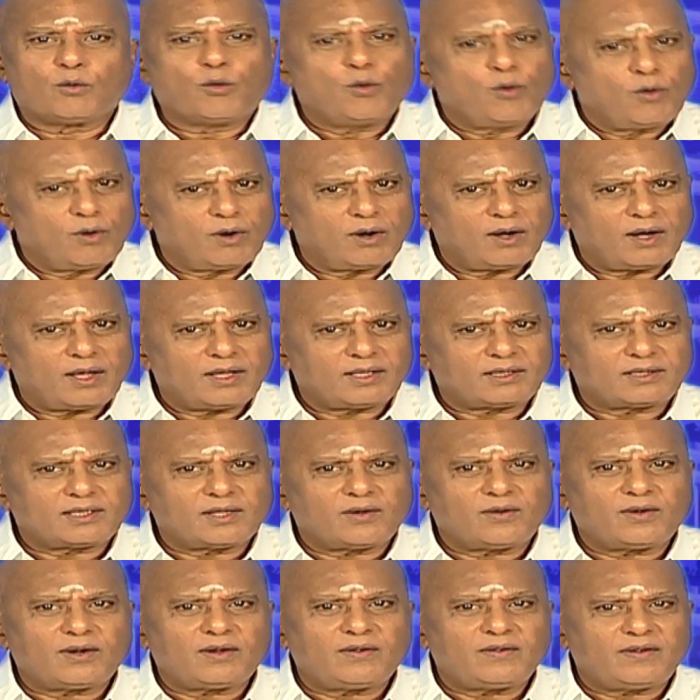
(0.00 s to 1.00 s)
உங்களை
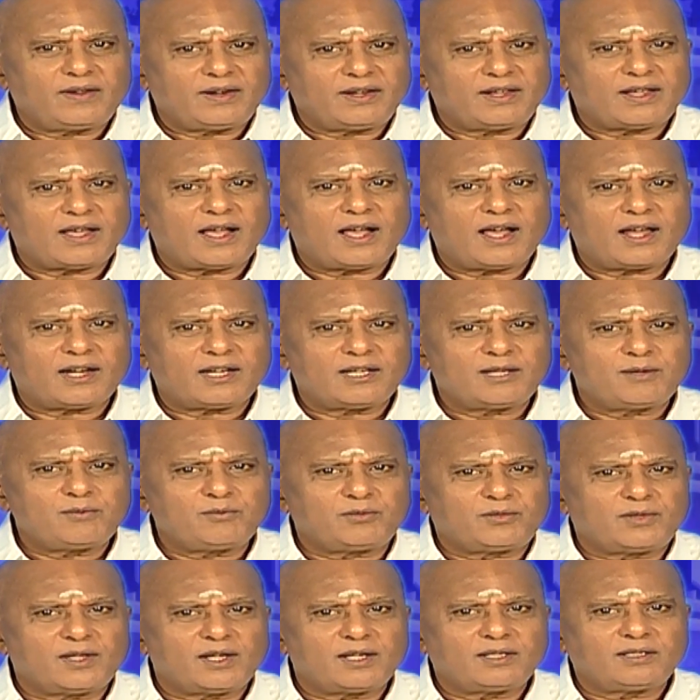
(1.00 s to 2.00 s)
தவிர வேறு
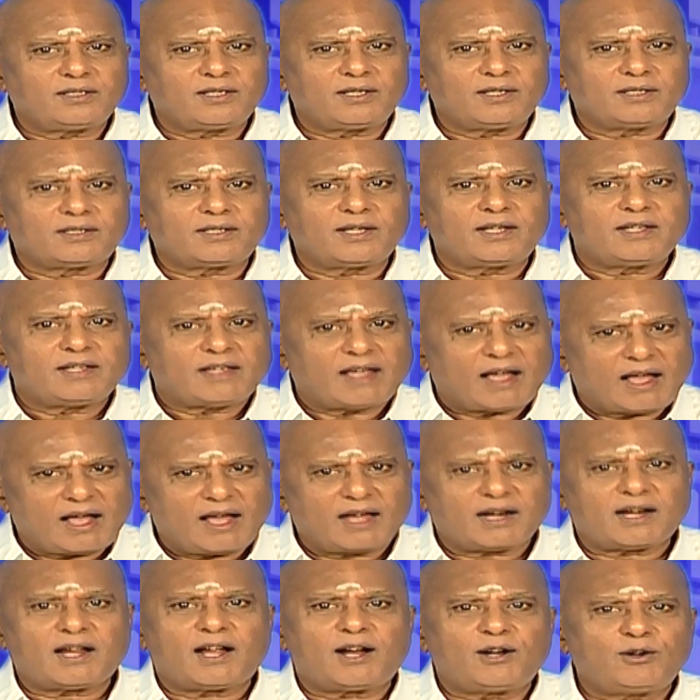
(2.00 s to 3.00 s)
யாரையும் தேர்ந்தெடுக்க
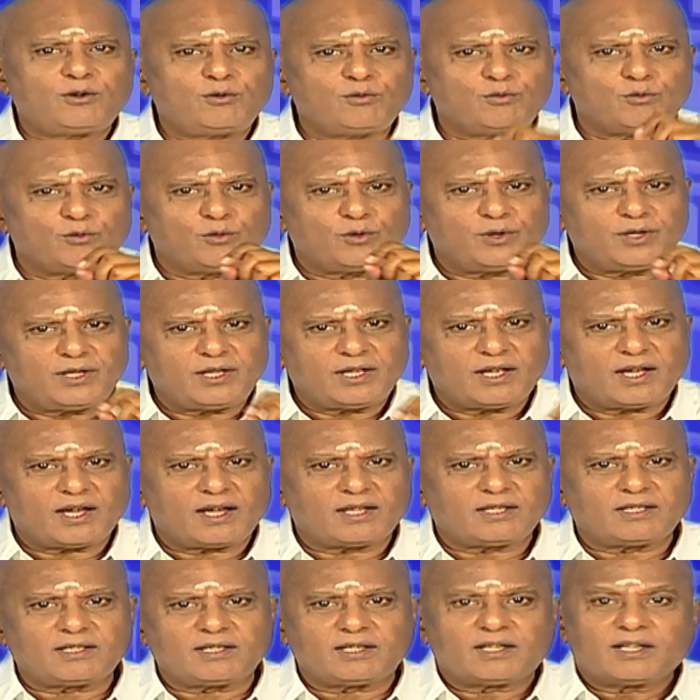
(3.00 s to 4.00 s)
யாராலும்
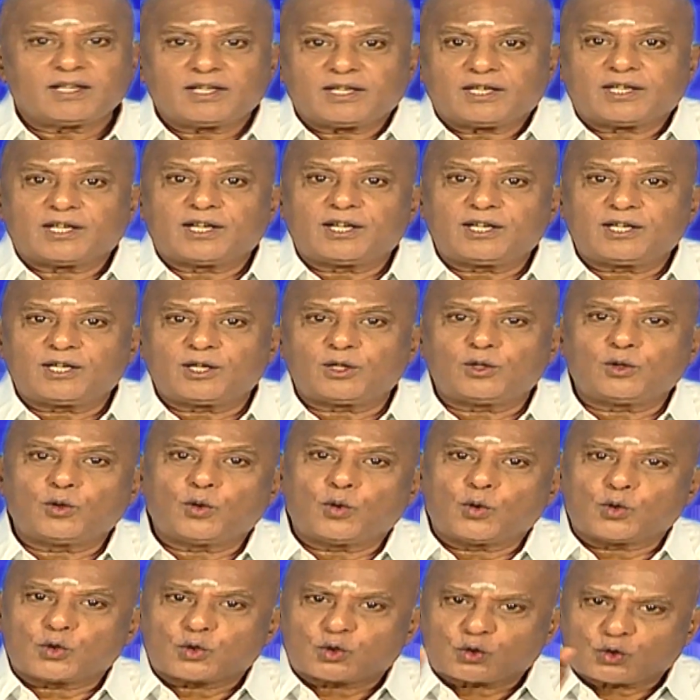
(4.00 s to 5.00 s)
முடியாது
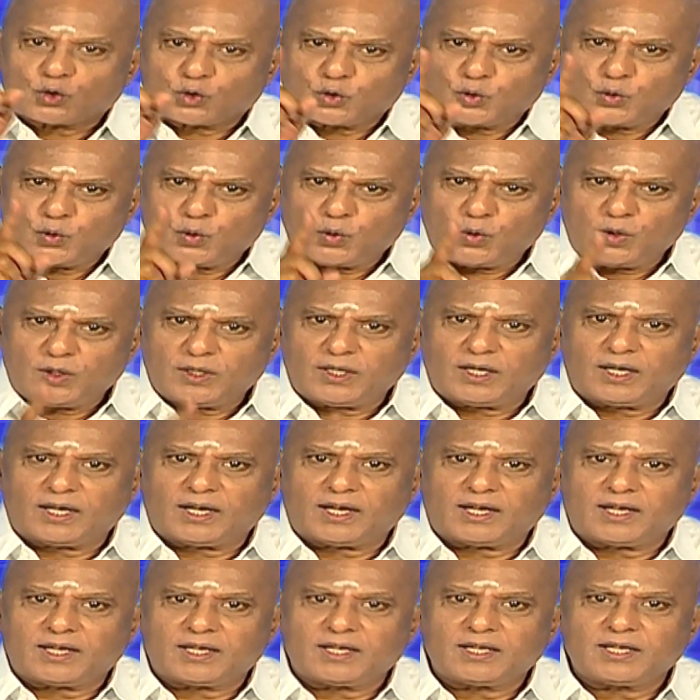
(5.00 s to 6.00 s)
என்றதோர்
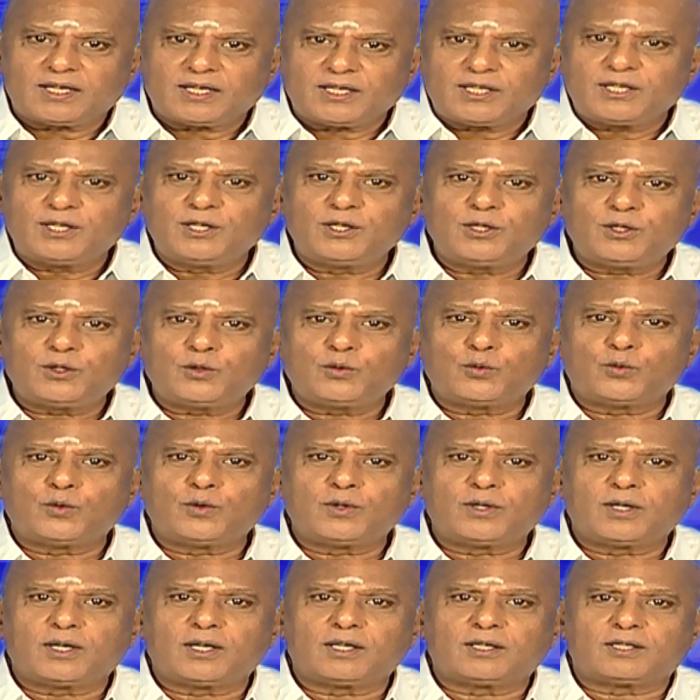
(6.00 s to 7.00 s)
சூழ்நிலை இன்று
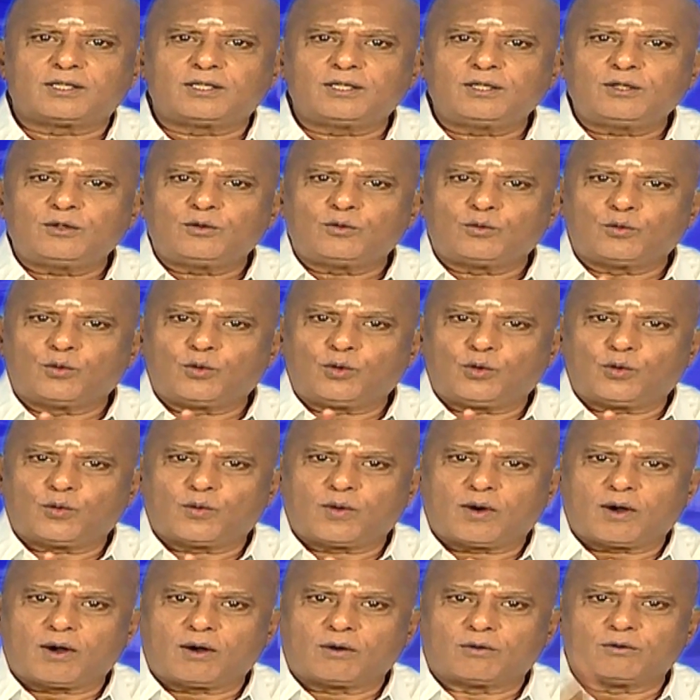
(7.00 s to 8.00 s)
உங்களுக்கு
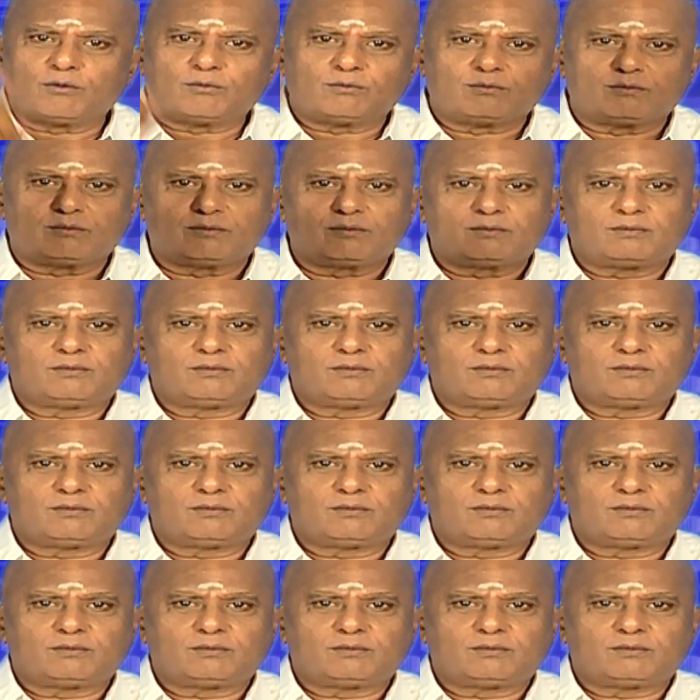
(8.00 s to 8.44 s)
உருவாகும்